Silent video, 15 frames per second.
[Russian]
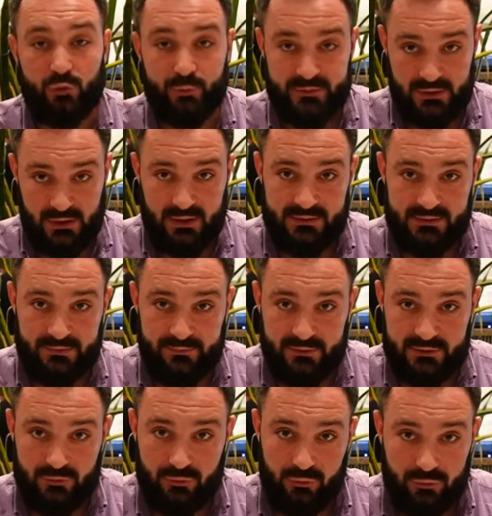Суп с красной
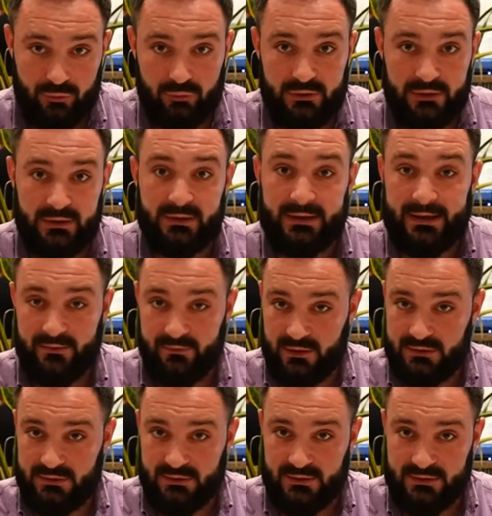фасолью и
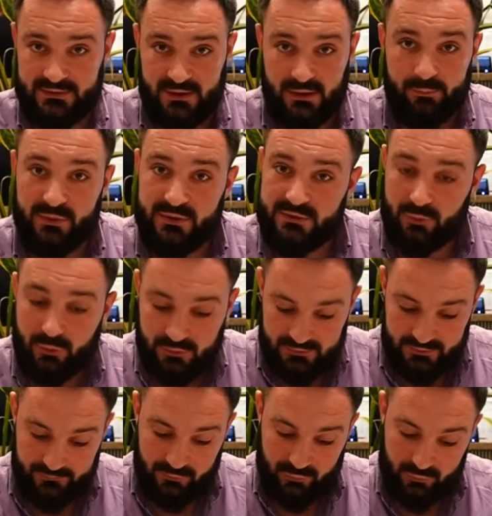говядиной за
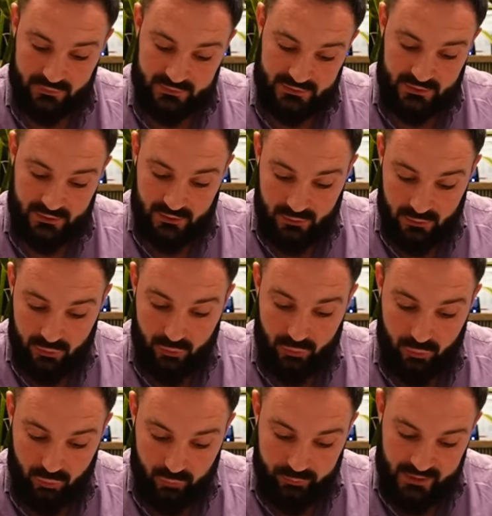590
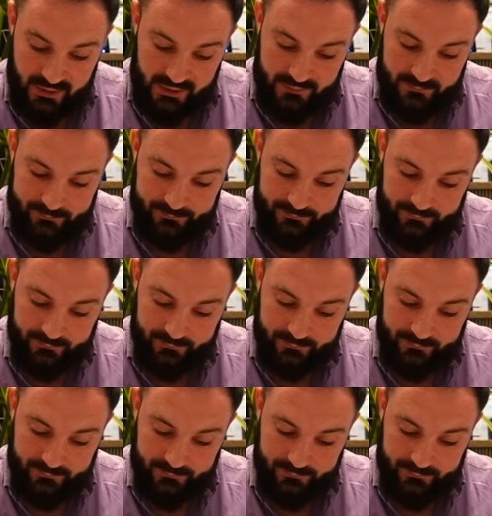рублей.